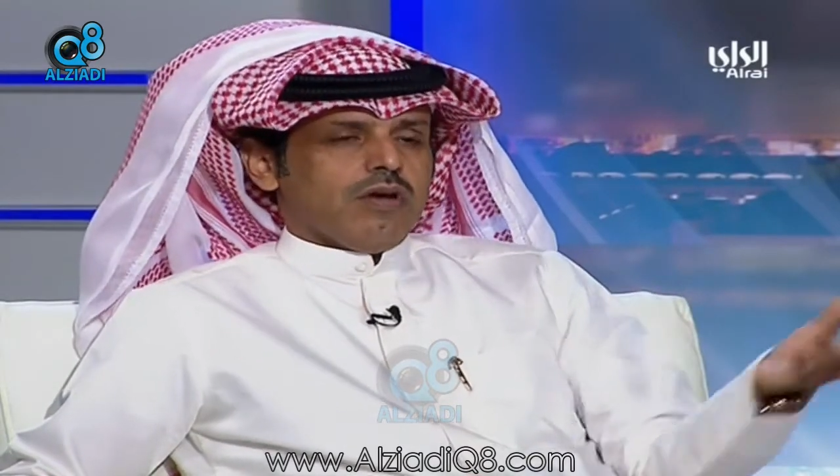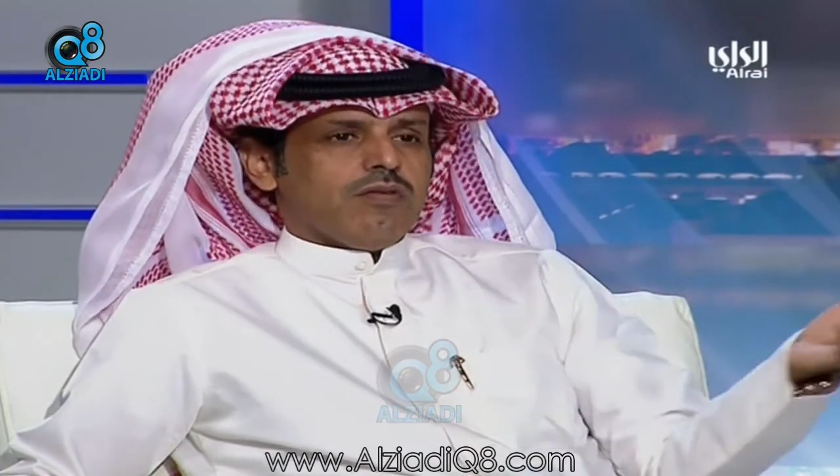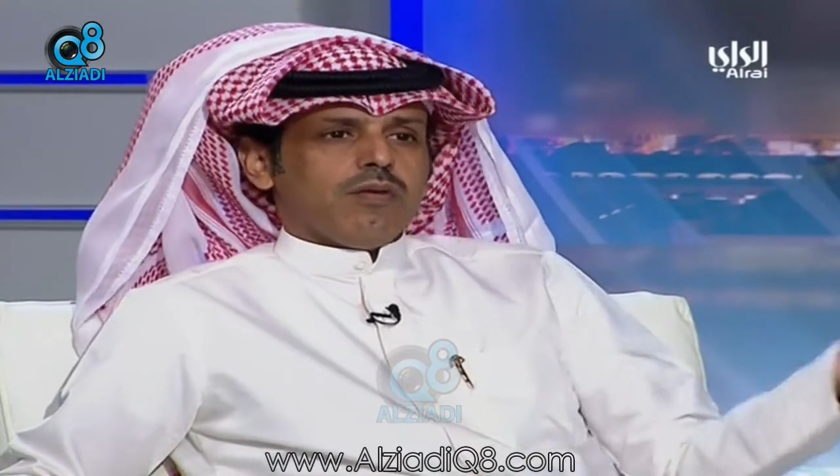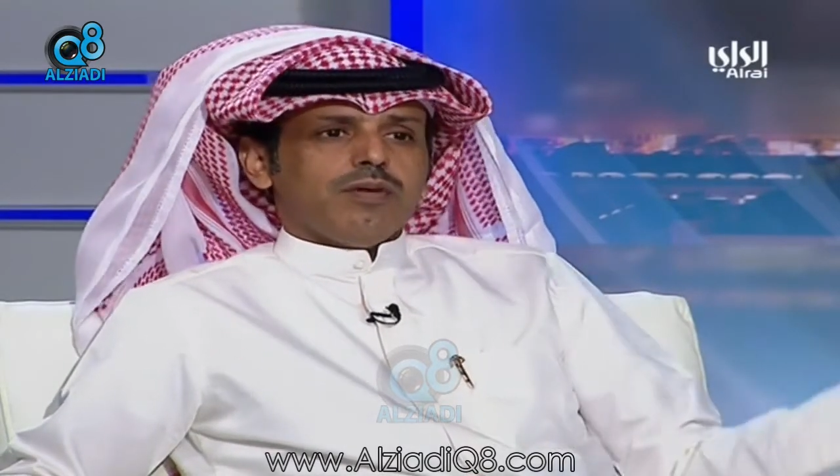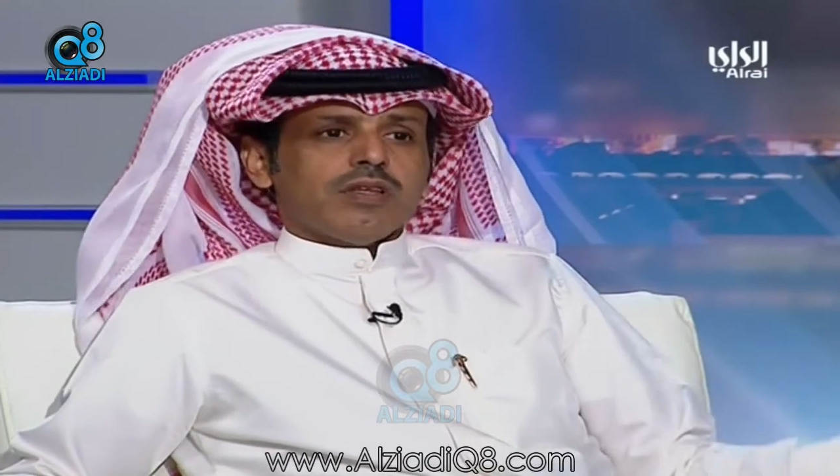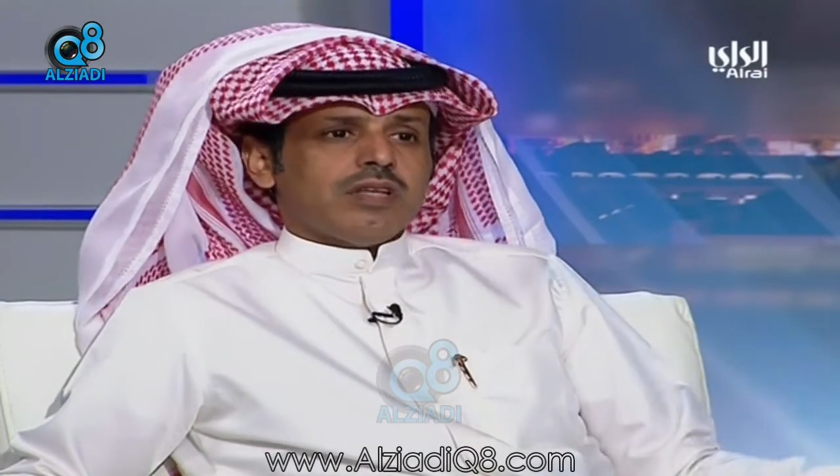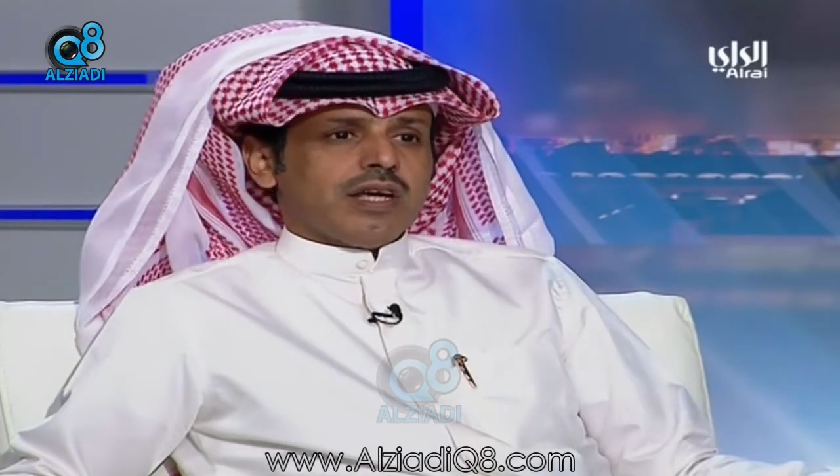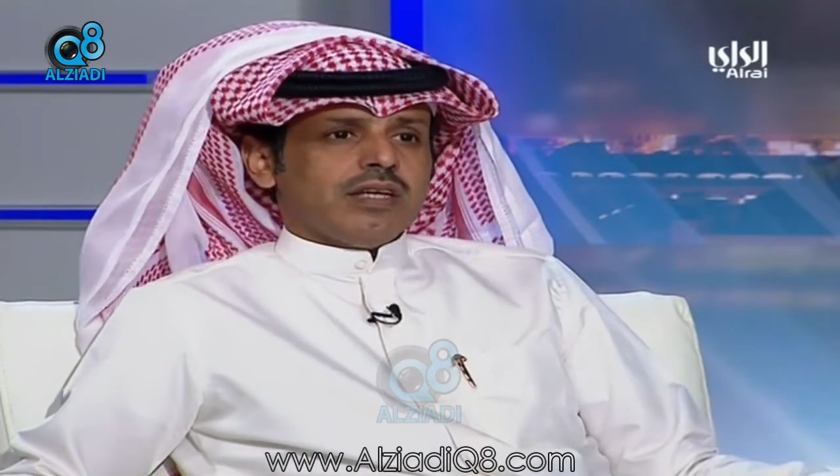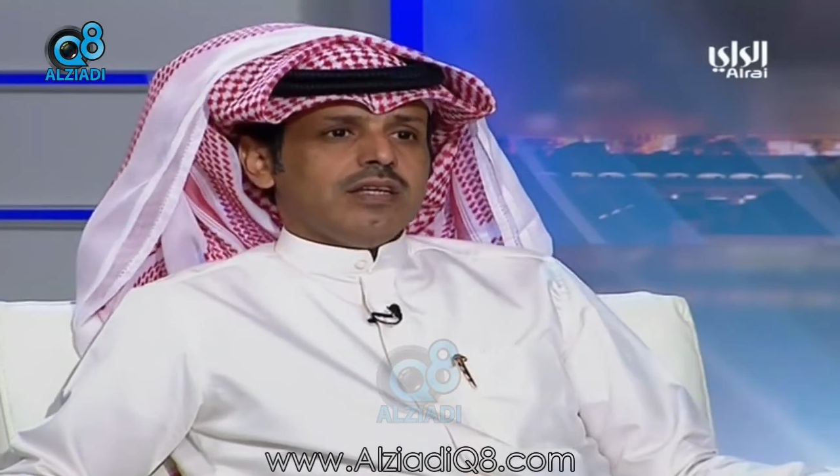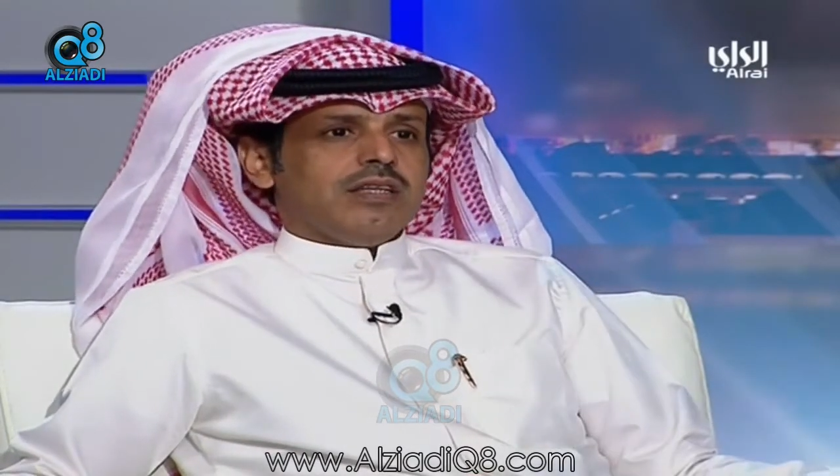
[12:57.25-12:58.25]

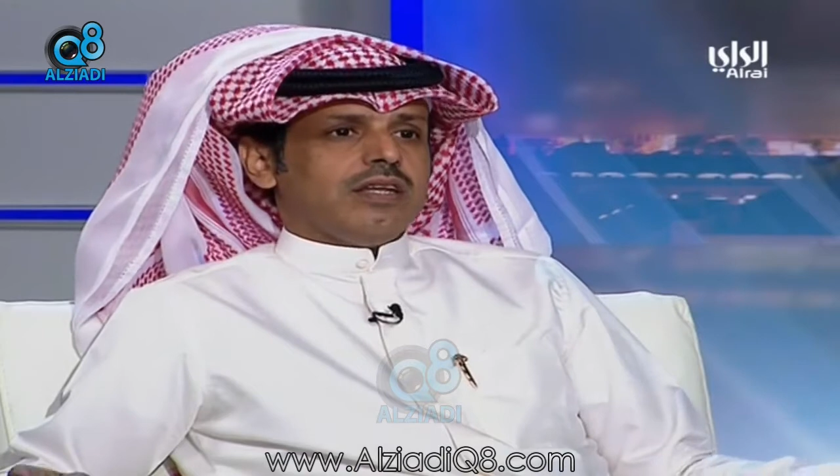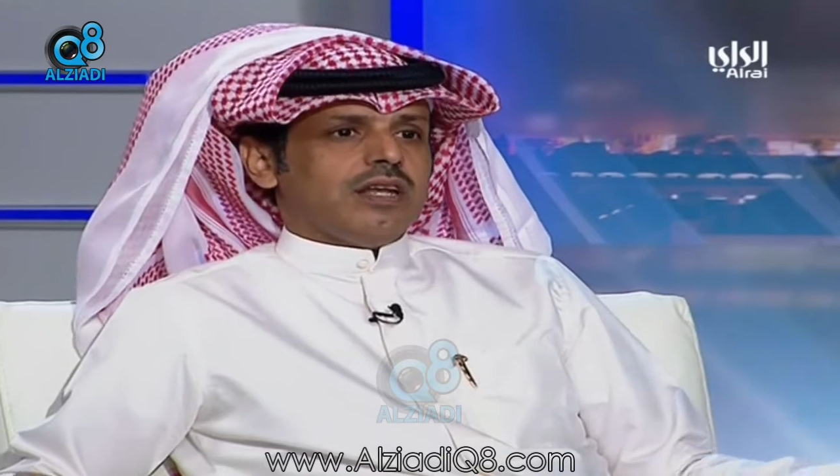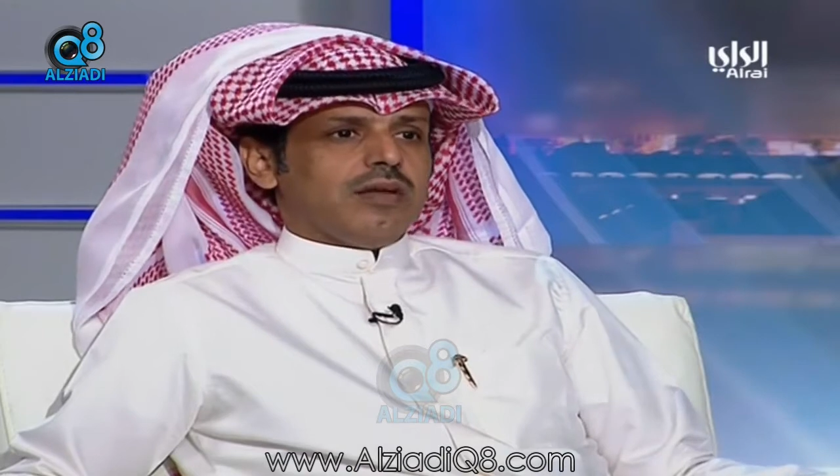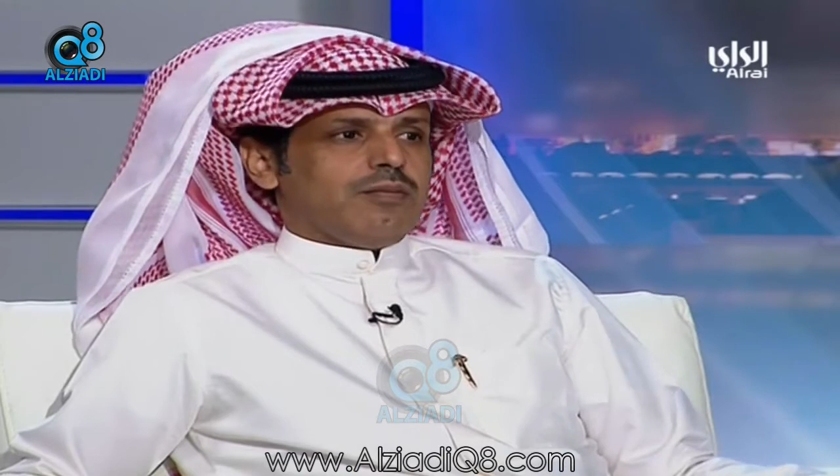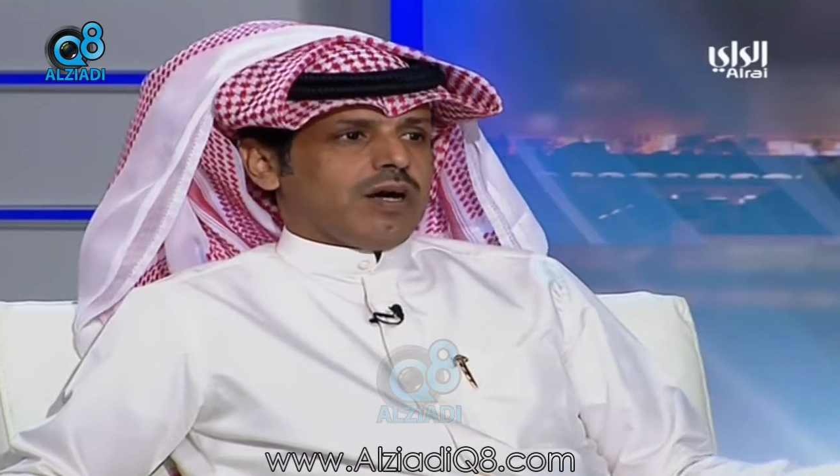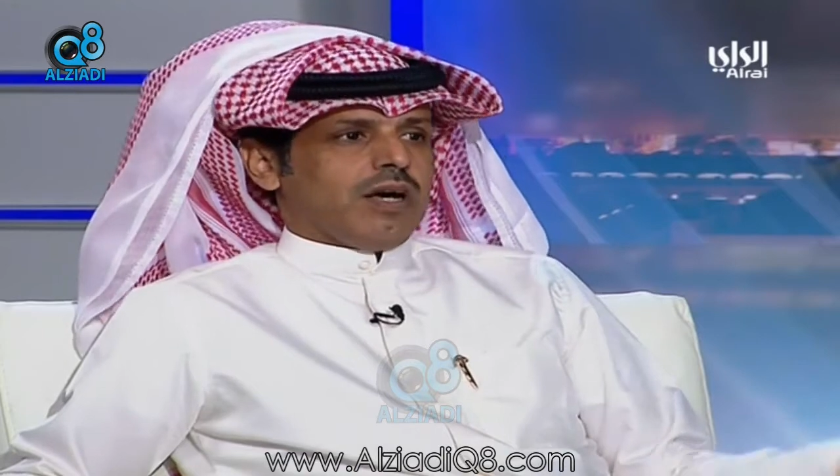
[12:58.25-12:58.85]
فبالتاكيد اني لما